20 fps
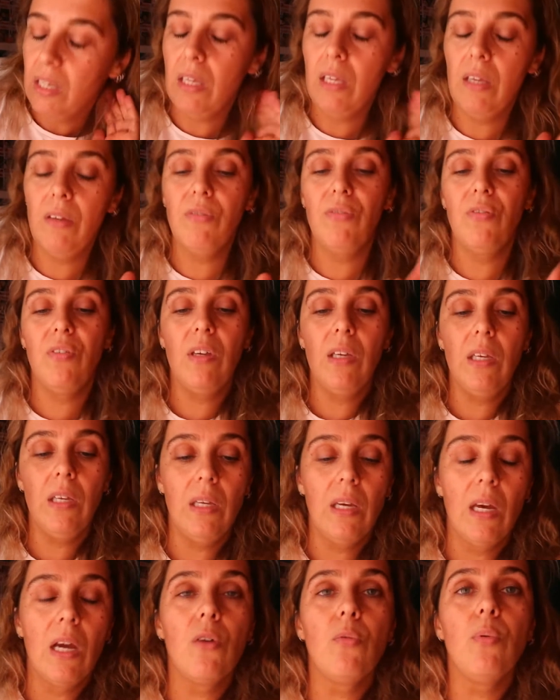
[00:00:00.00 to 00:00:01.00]
e
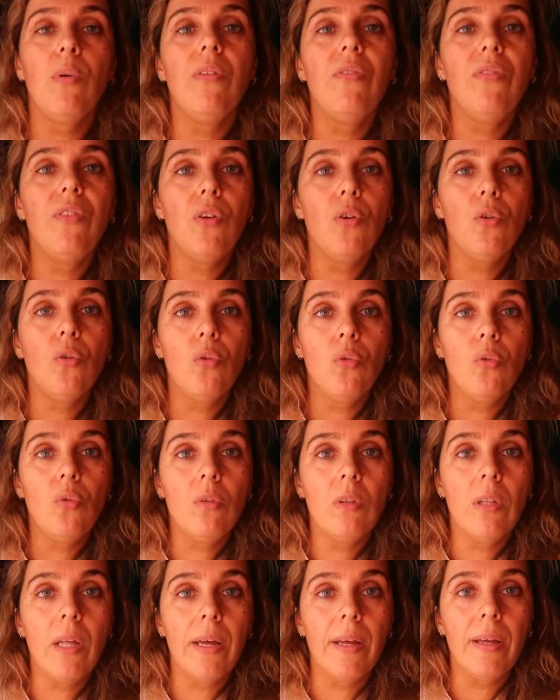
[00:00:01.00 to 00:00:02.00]
vi a review
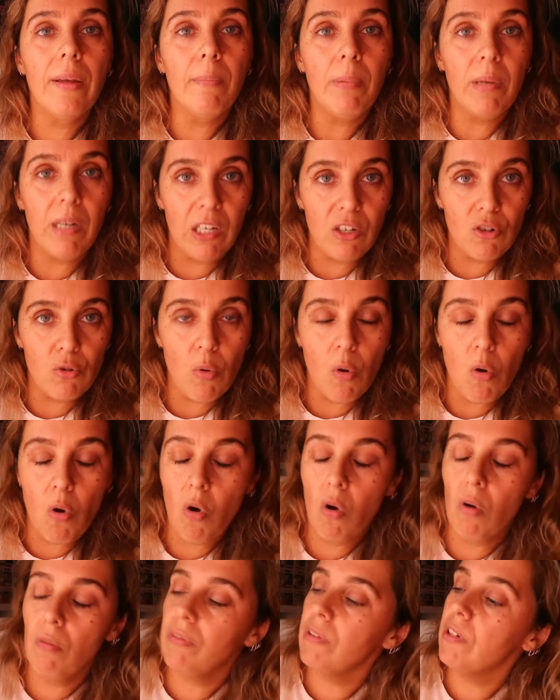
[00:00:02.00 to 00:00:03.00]
da Maria João
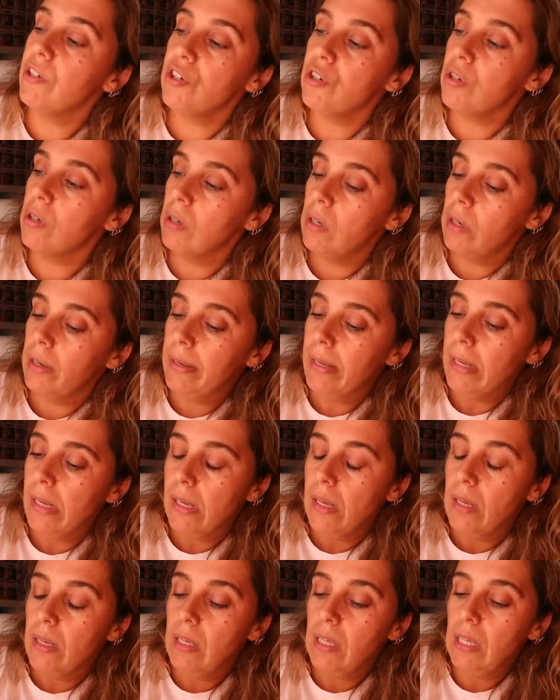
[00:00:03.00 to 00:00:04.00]
Covas
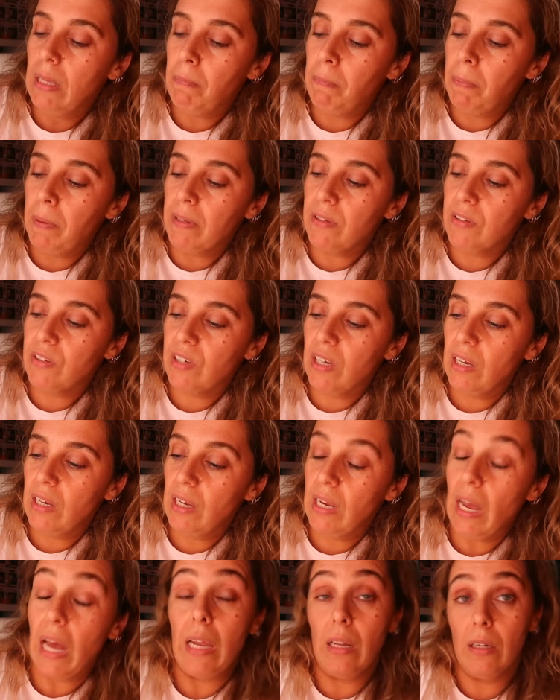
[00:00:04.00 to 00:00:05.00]
e
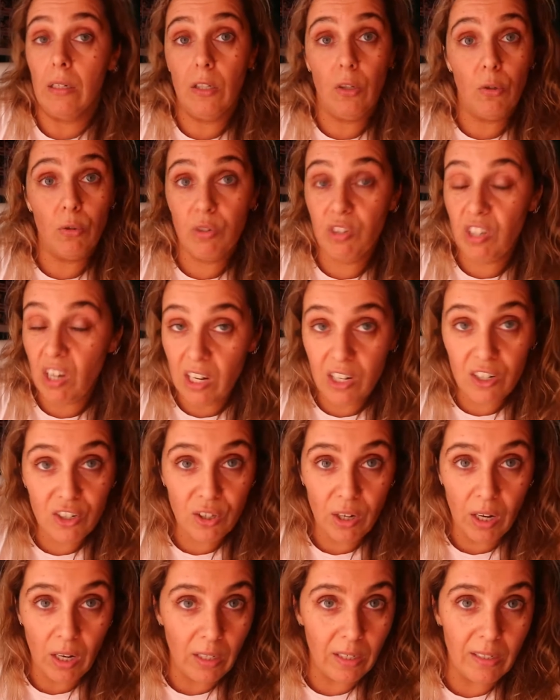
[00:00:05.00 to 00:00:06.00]
pensei, ah, ela deu 5
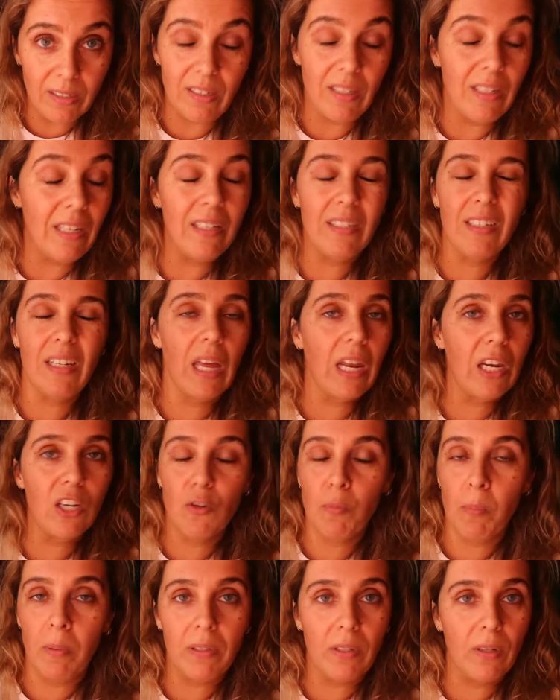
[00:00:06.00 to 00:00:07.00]
estrelas e disse que era
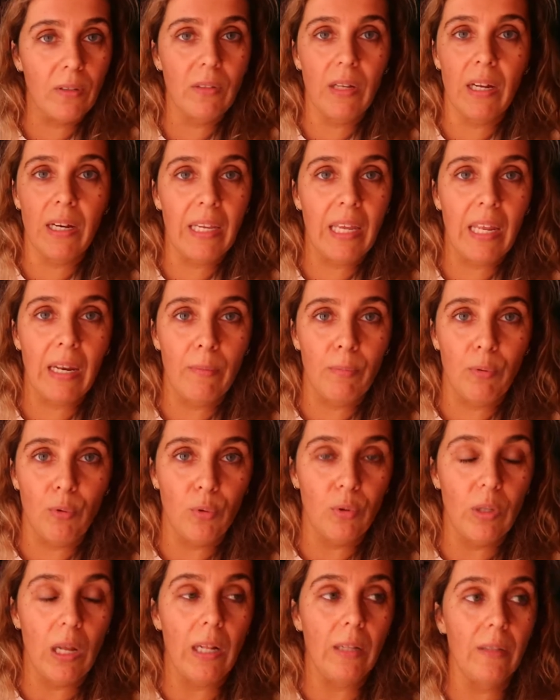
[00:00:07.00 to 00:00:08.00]
espetacular, que era
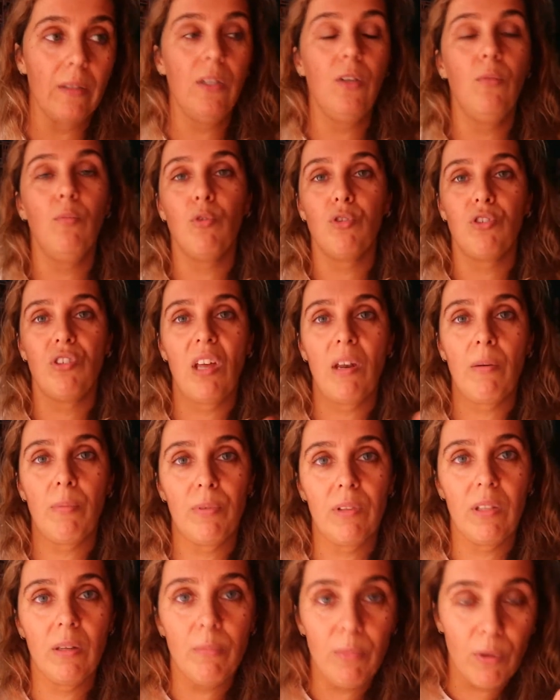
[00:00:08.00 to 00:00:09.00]
brutal. E o meu
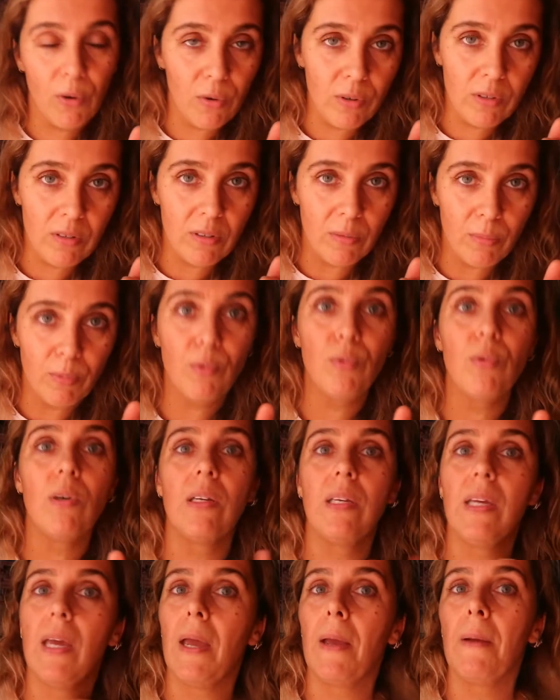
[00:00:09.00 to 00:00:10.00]
cérebro tem uma coisa
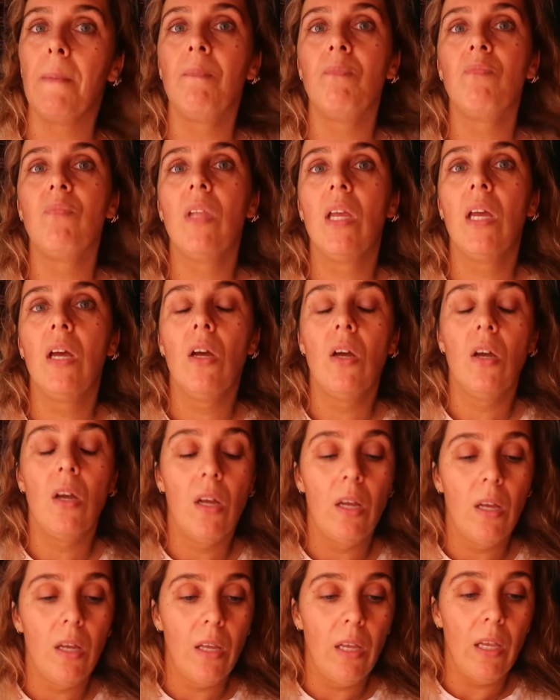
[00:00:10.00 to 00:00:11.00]
boa que é.
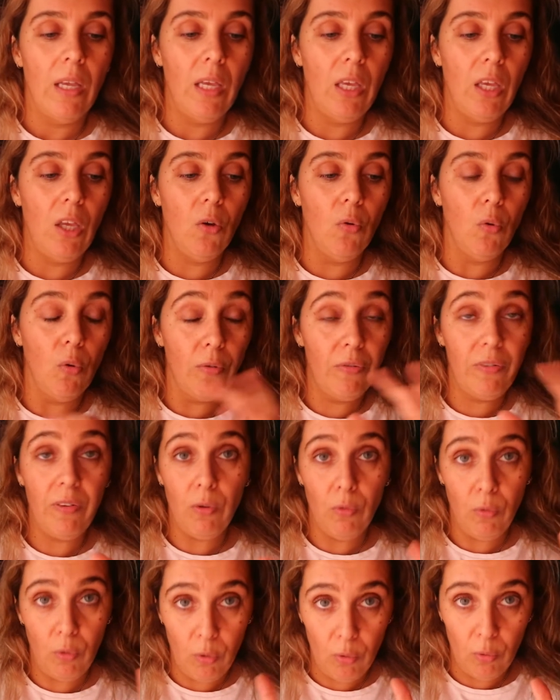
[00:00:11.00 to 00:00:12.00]
Eu ouvi,
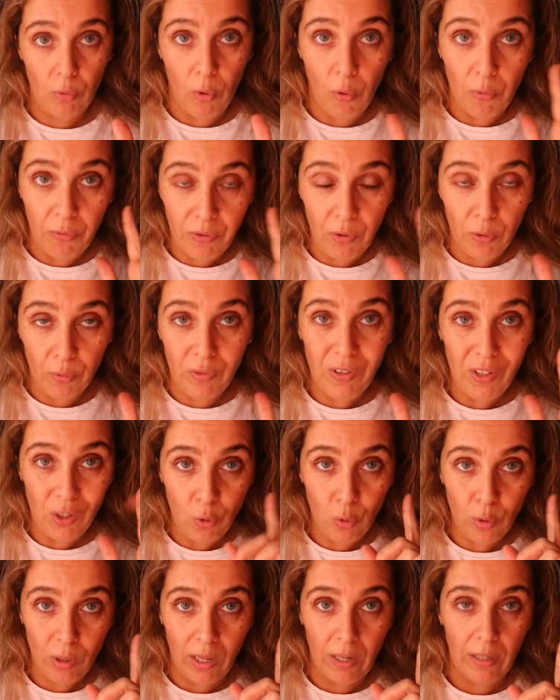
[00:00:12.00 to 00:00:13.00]
eu ouvi o
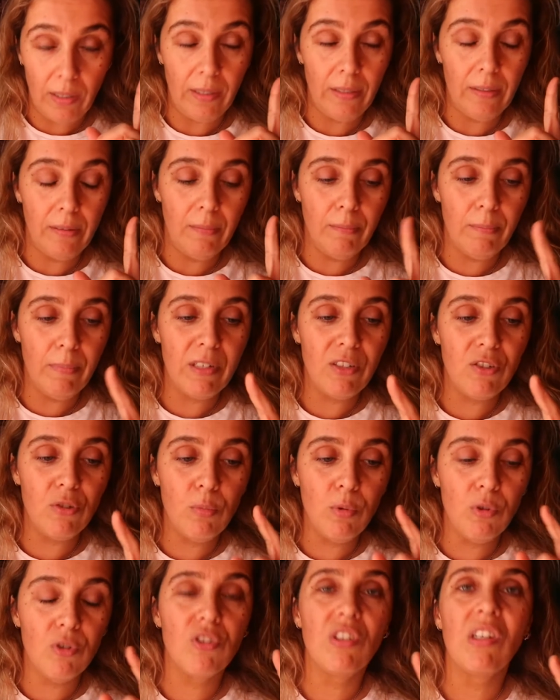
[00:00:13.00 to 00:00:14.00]
vídeo dela, mas o
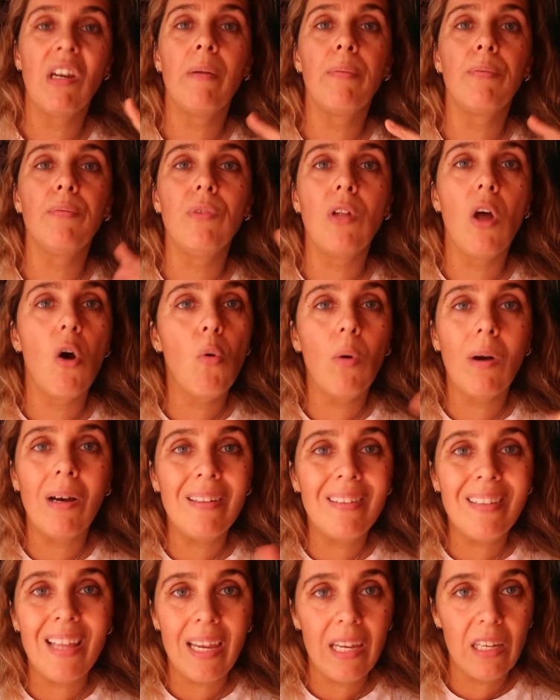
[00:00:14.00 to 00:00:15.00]
meu cérebro não
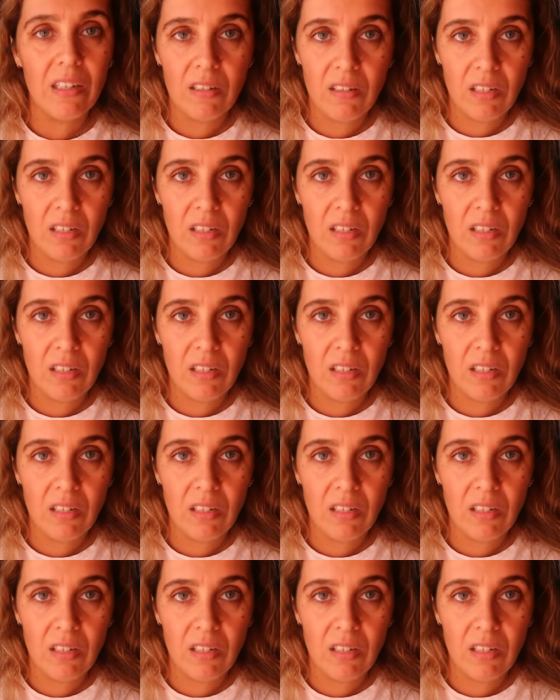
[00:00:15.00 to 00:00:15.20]
retém a